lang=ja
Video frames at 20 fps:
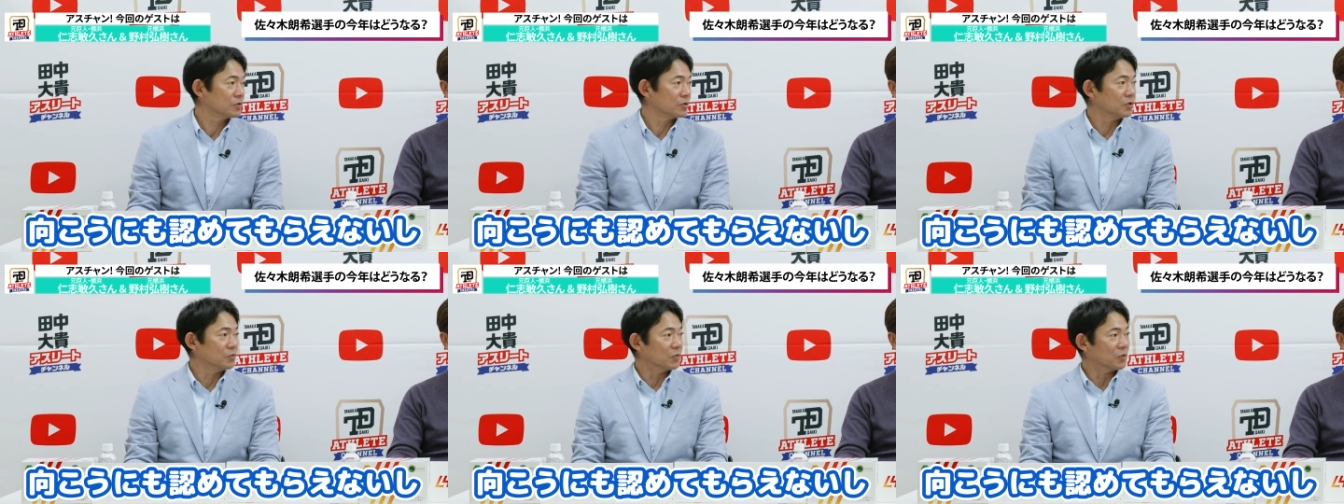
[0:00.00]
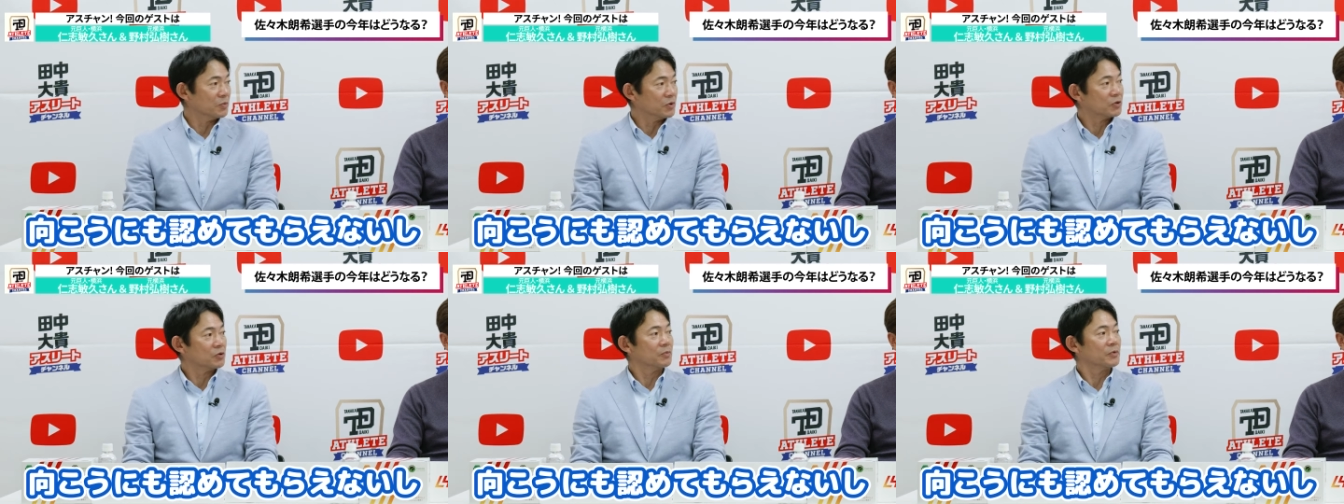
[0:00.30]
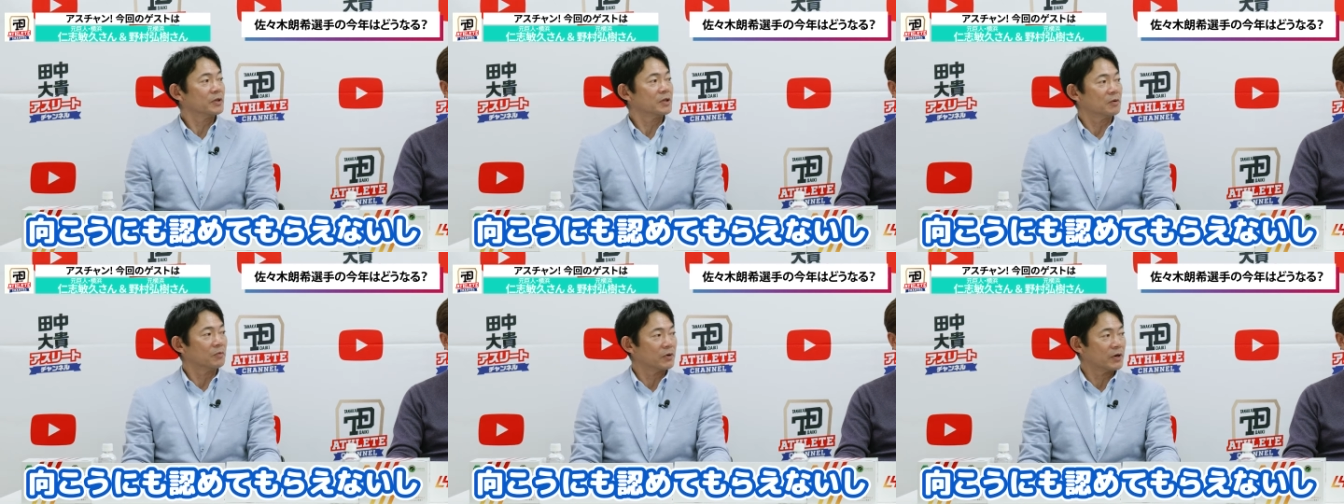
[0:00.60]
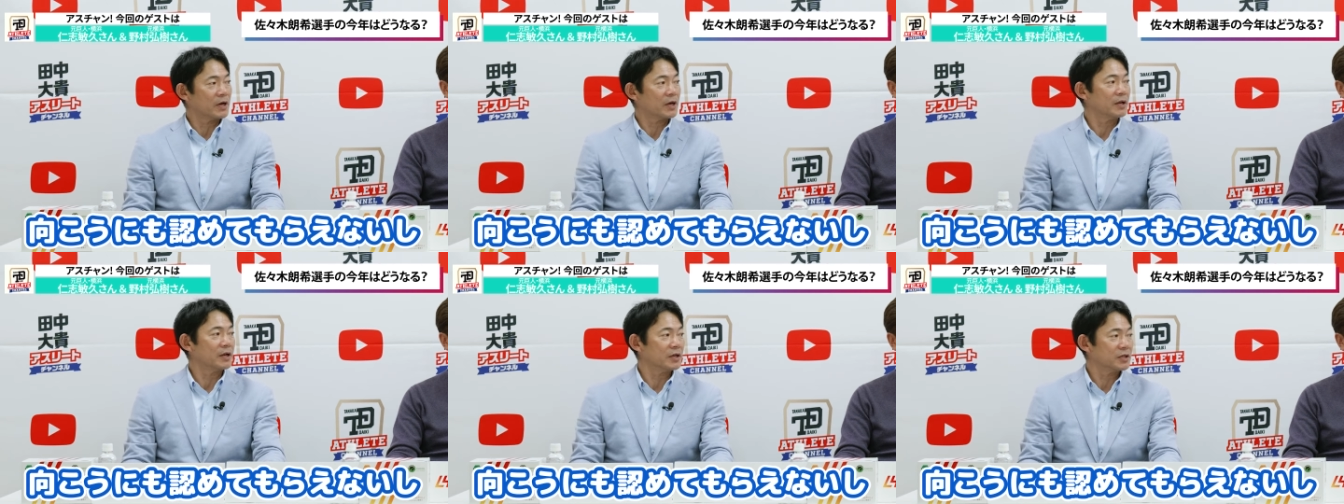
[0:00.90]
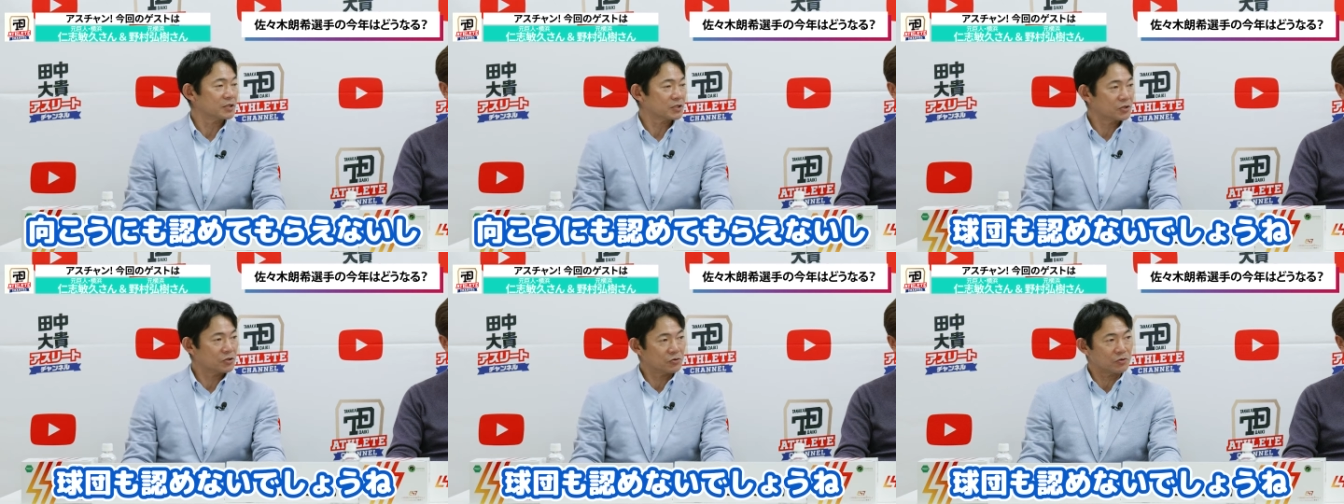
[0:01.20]
うも認めてもらえな
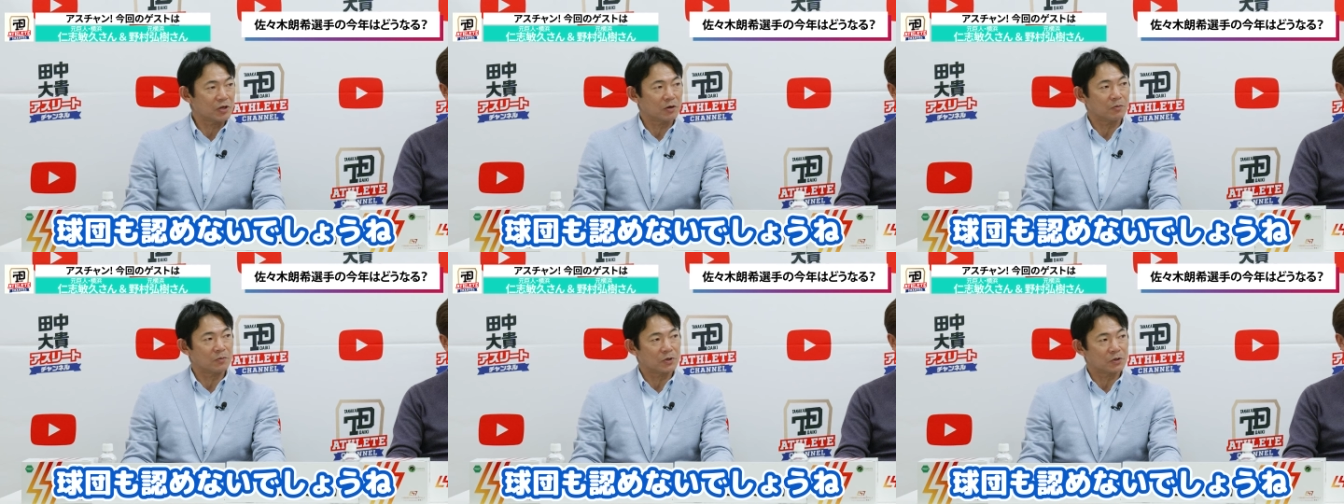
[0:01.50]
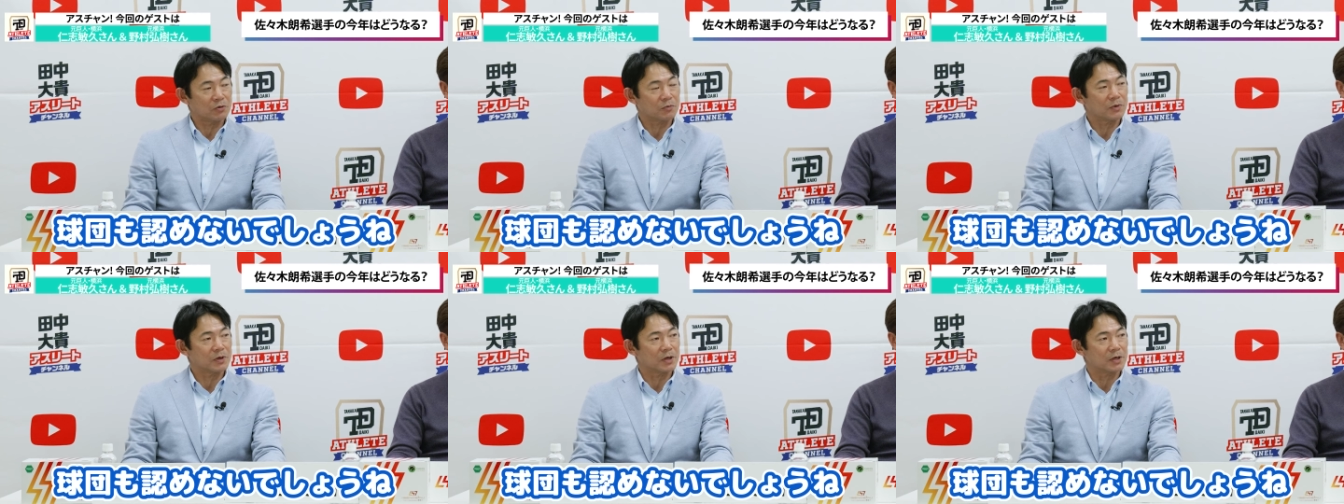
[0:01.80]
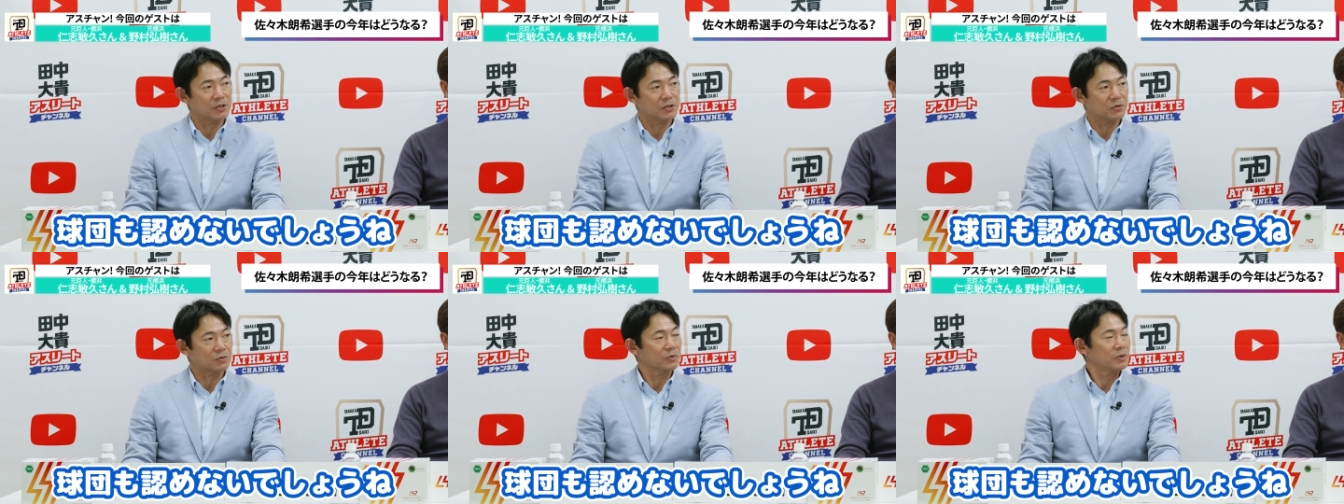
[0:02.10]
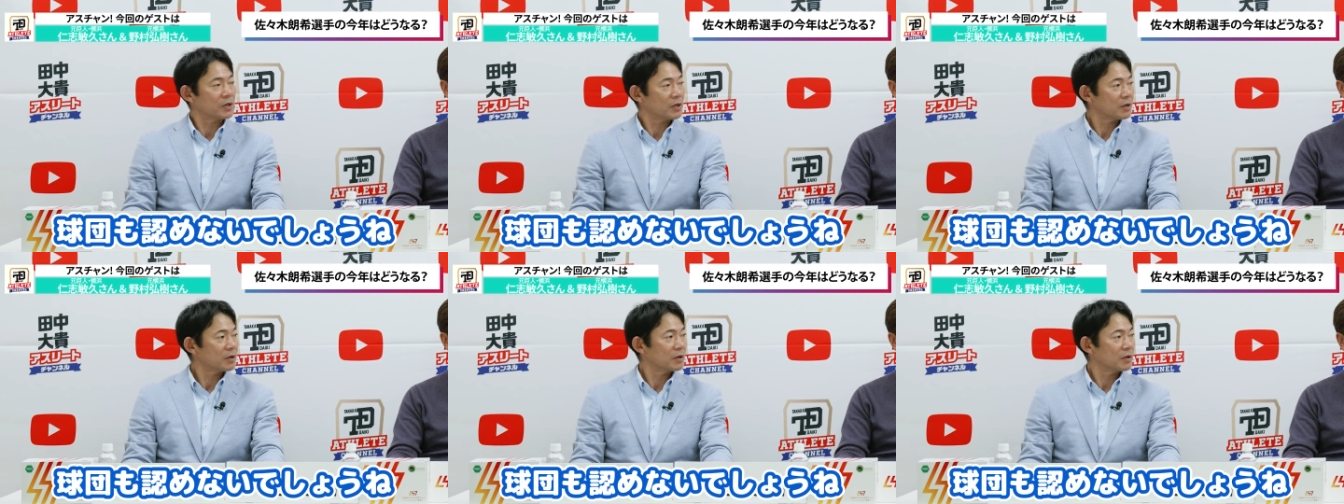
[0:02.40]
いし、球団を認めないでしょうね。